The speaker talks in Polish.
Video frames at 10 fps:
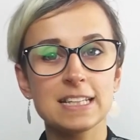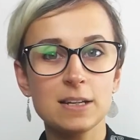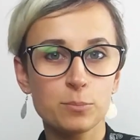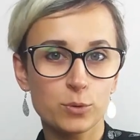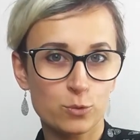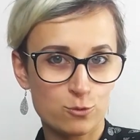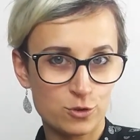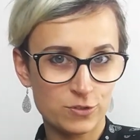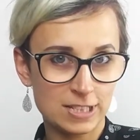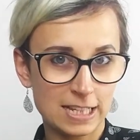celem
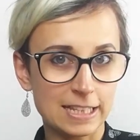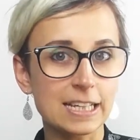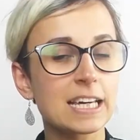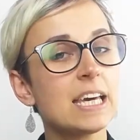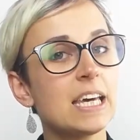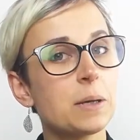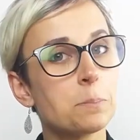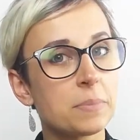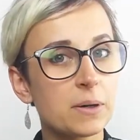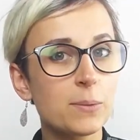podróży w Stanach
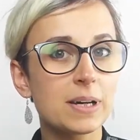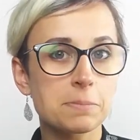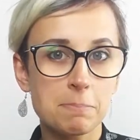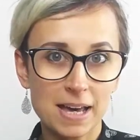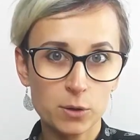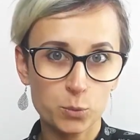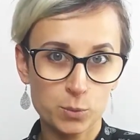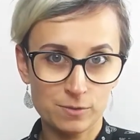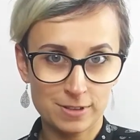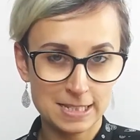był e, Park
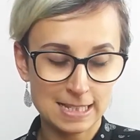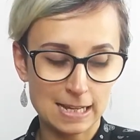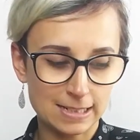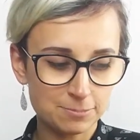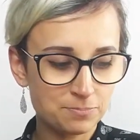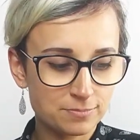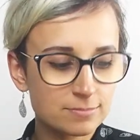Uniwersala.